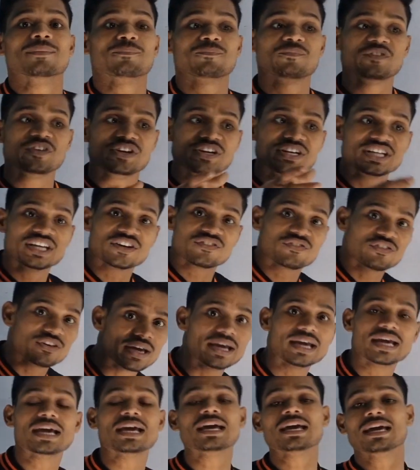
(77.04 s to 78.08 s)
पीडीएफ
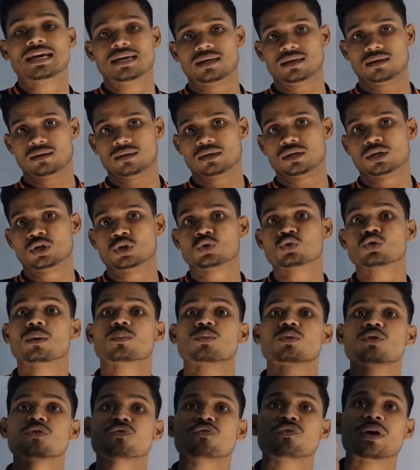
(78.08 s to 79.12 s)
है तो
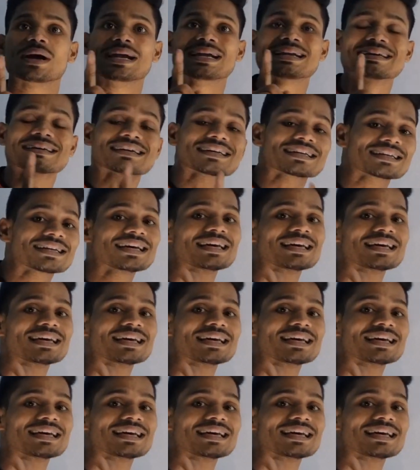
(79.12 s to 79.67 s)
हमको फाइंड करना